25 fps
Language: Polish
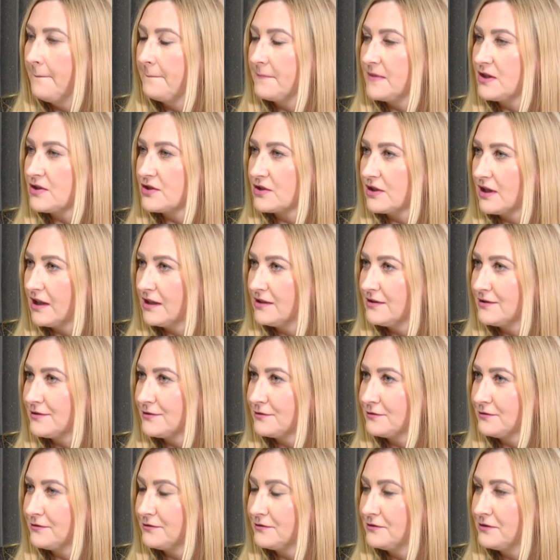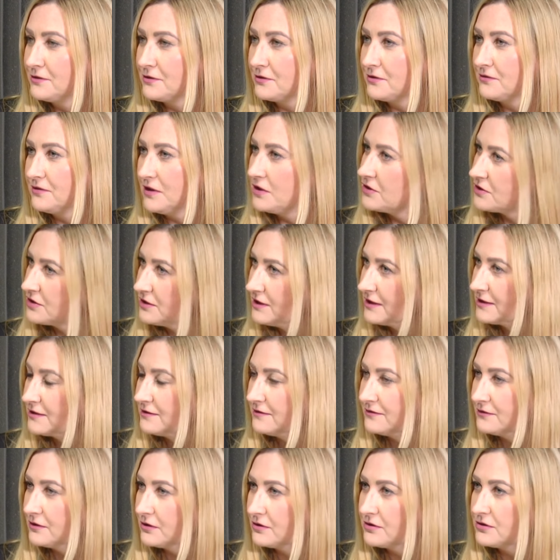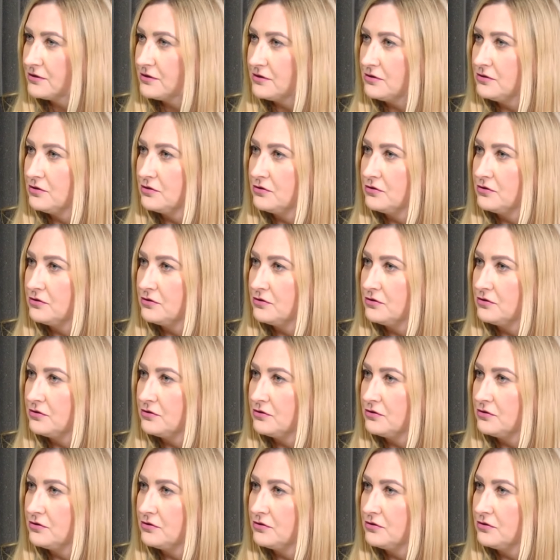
mieszkańców do większej aktywności,